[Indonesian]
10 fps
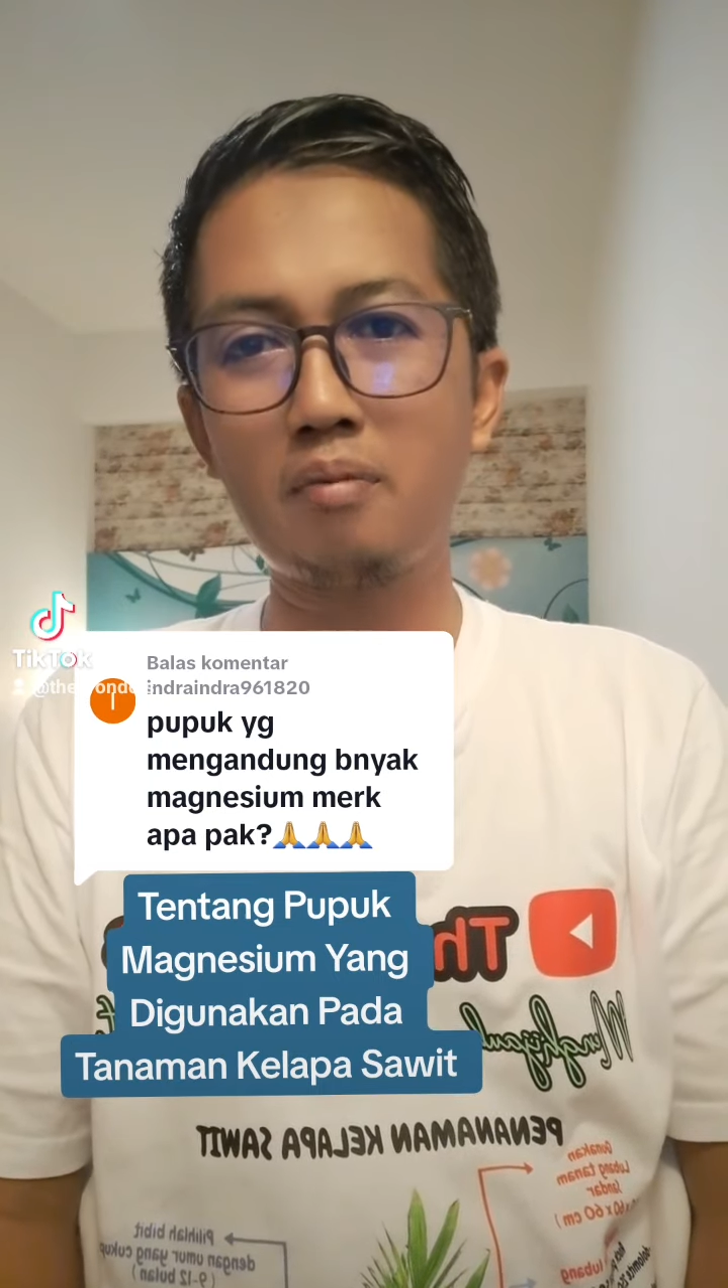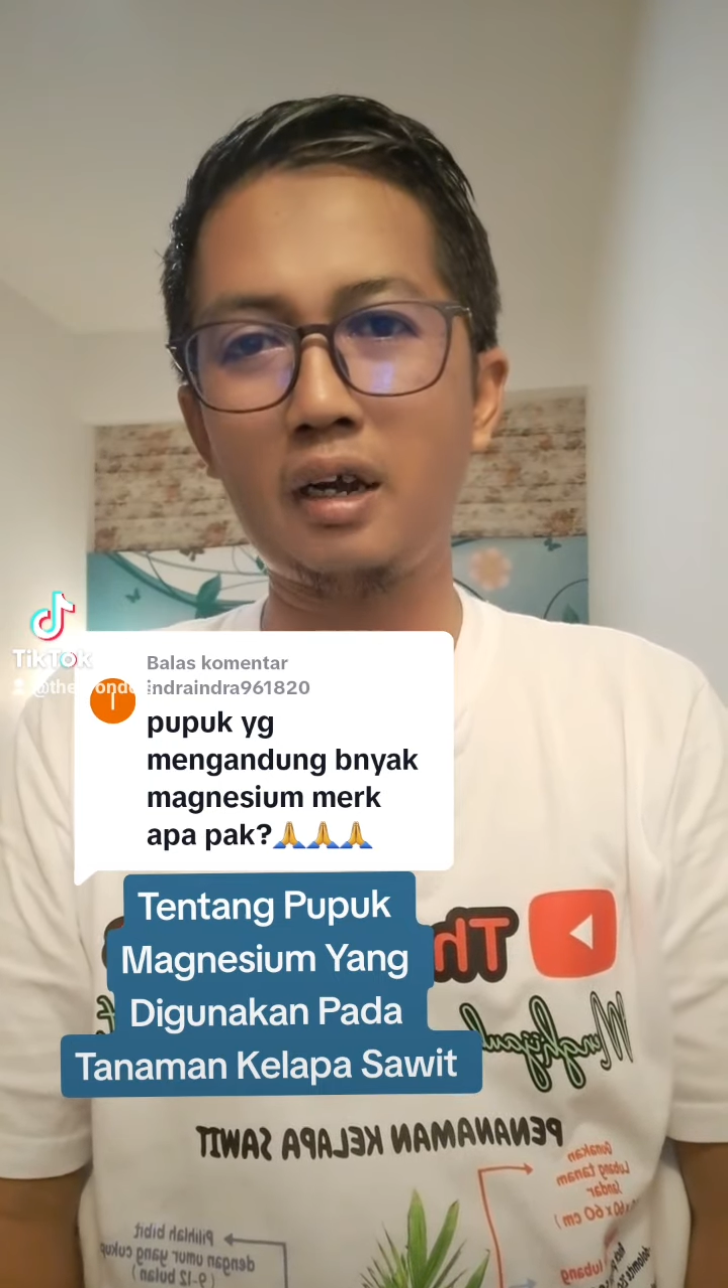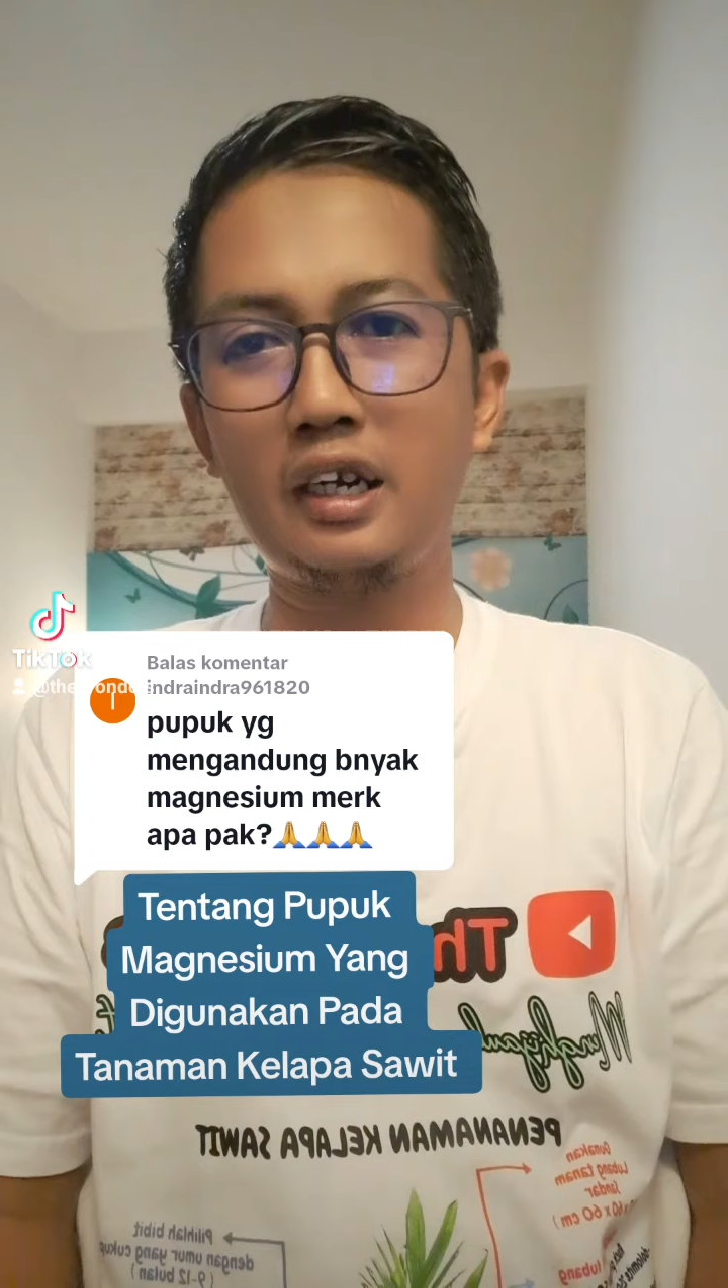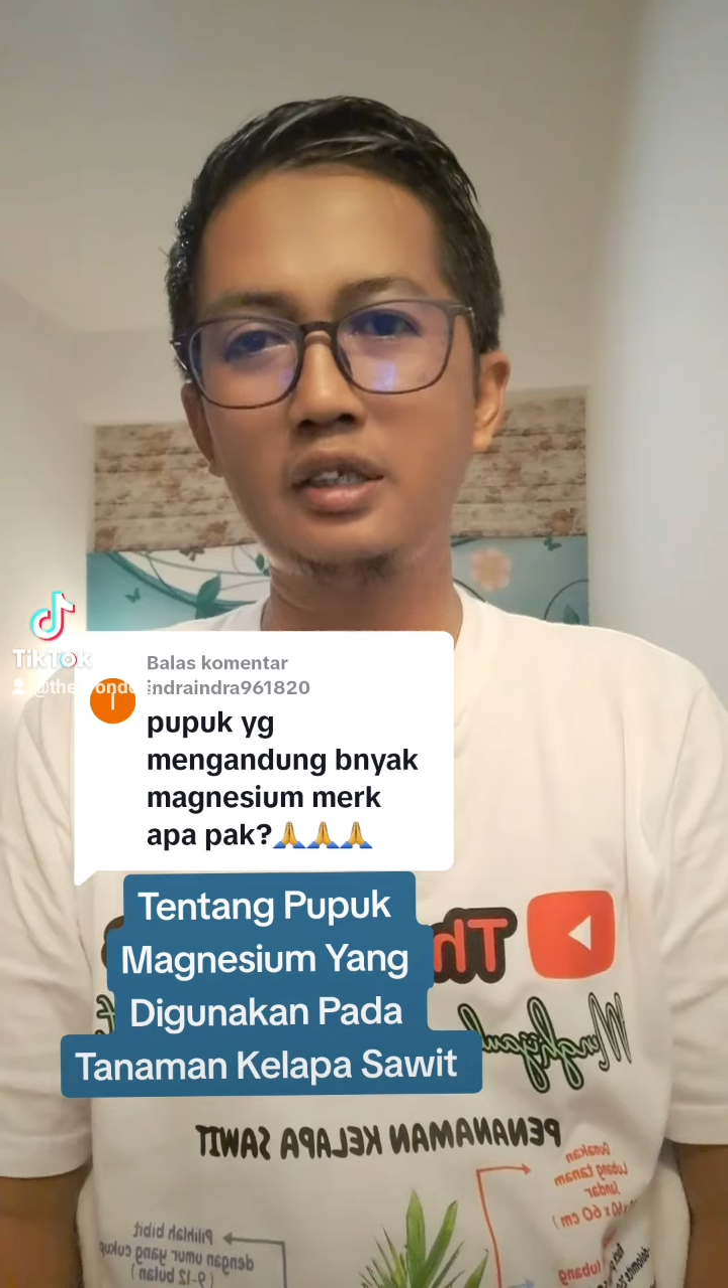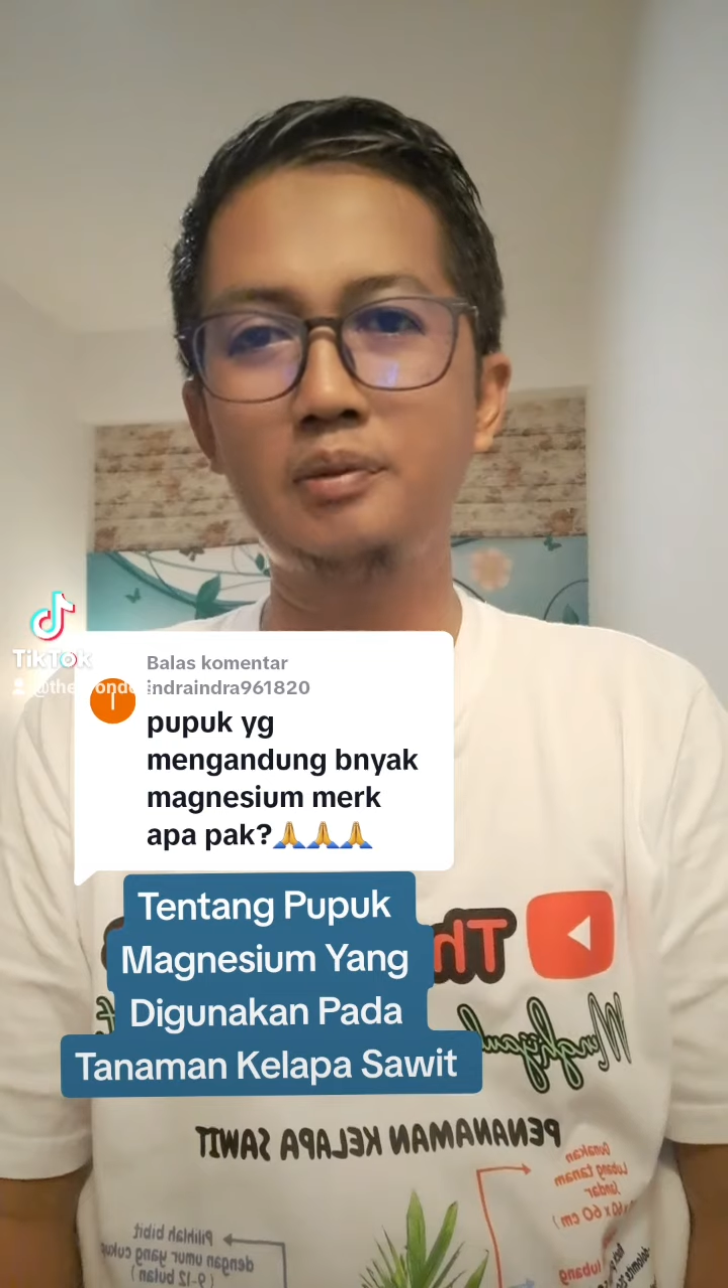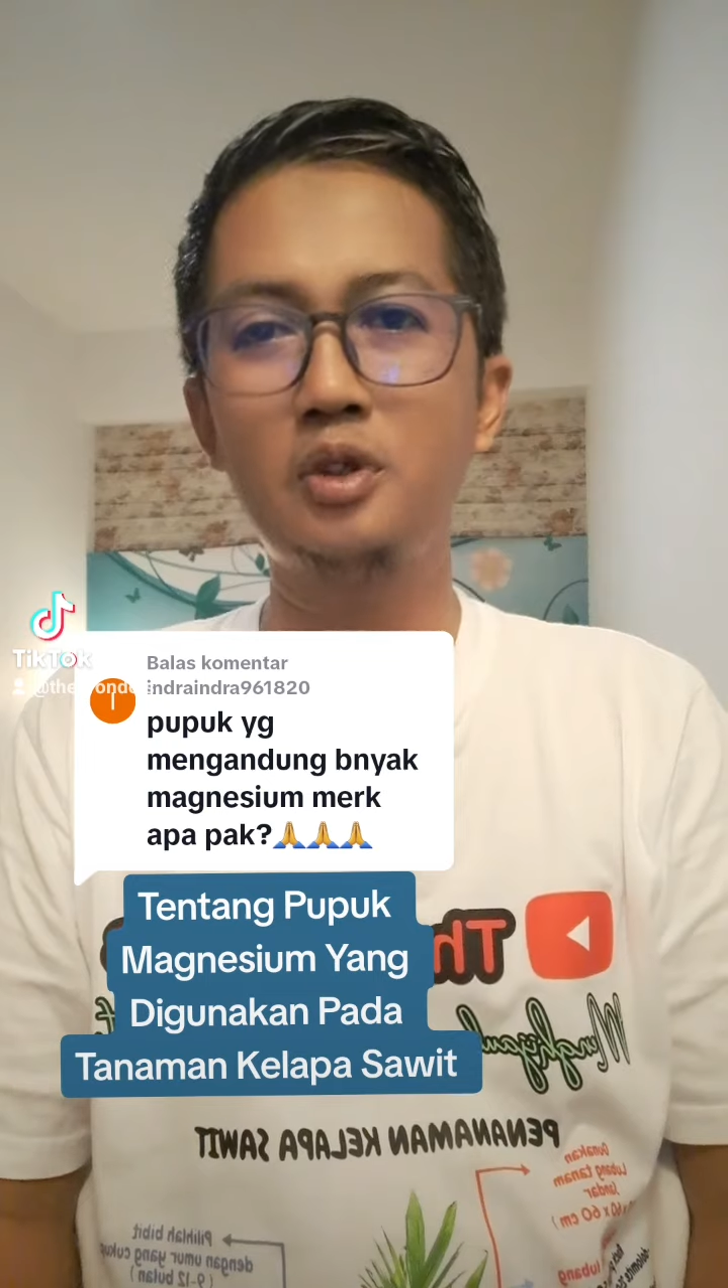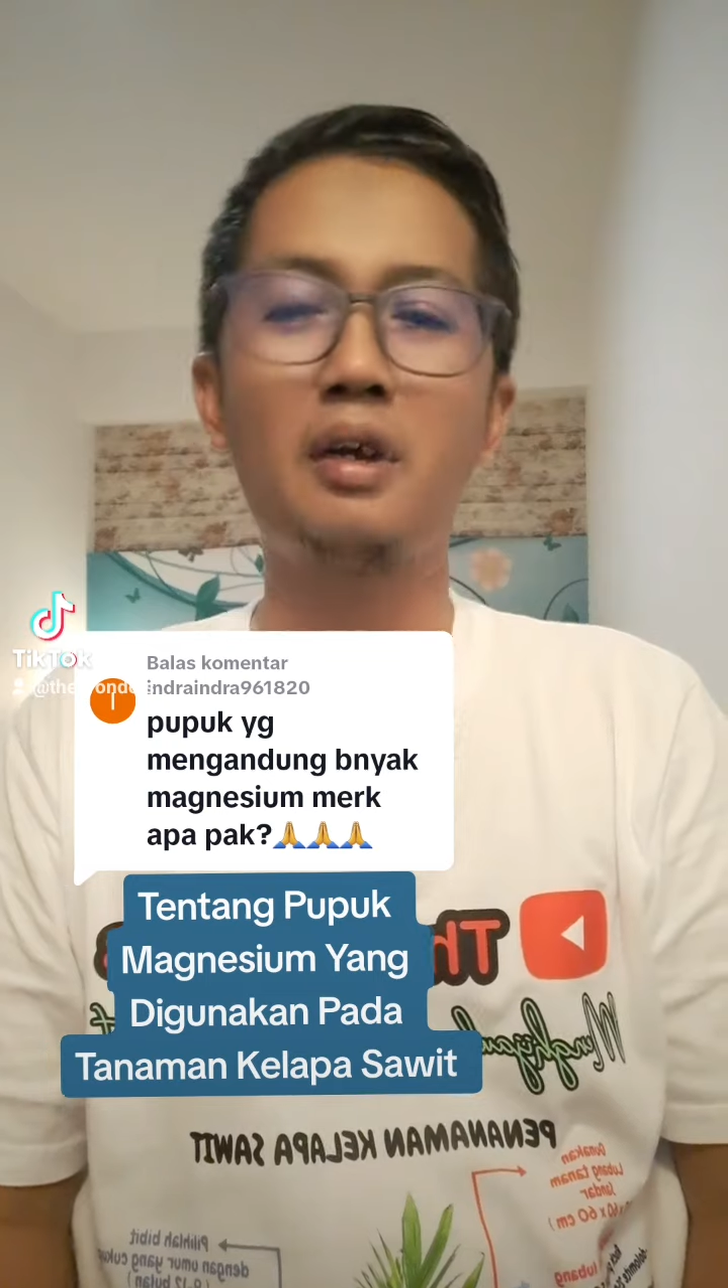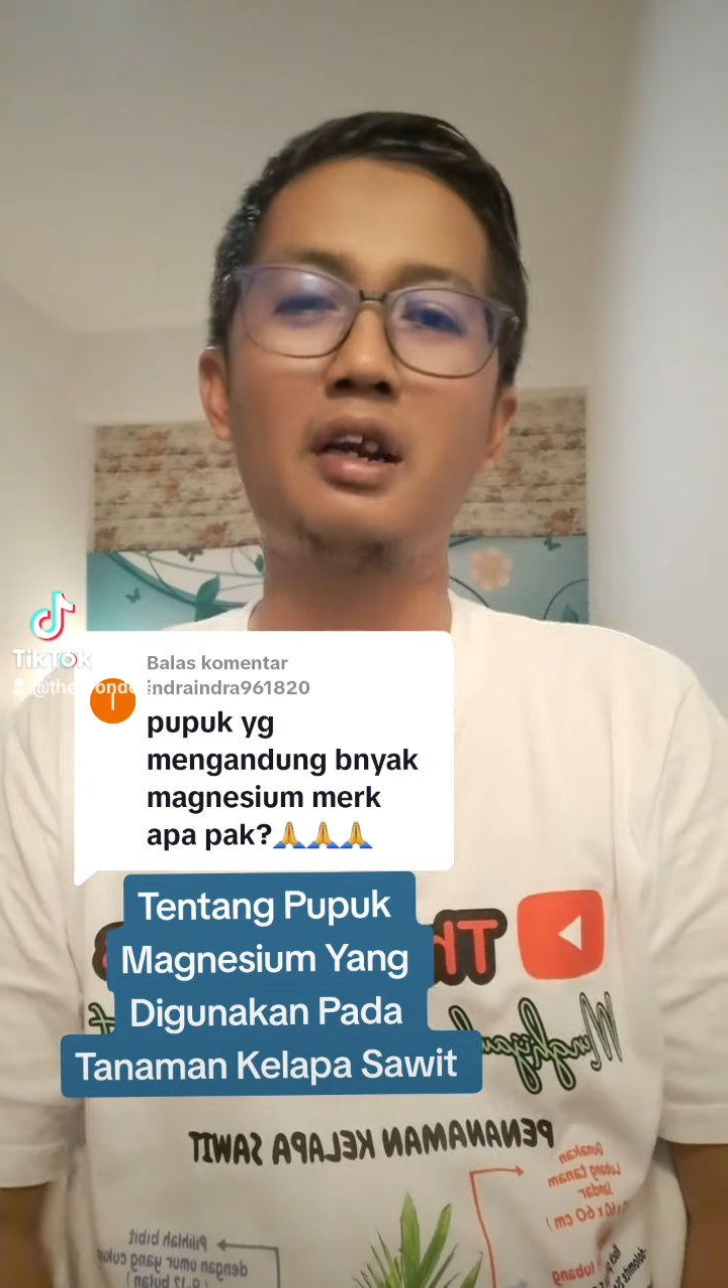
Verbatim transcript: magnesium itu